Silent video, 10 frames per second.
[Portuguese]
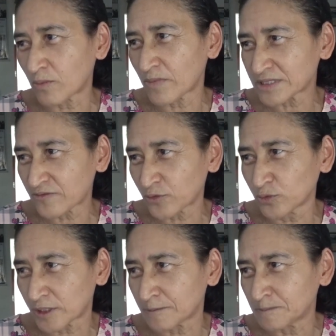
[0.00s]
come mais a
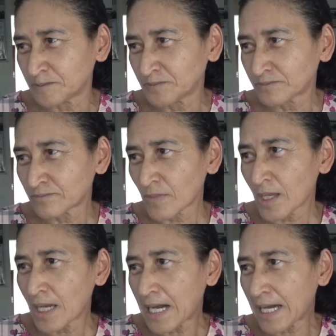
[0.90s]
fruta.
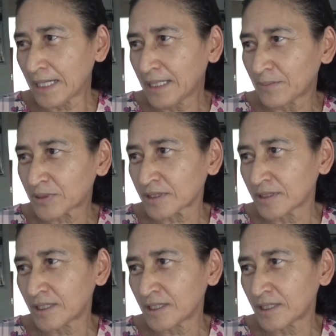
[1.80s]
As lâmpadas,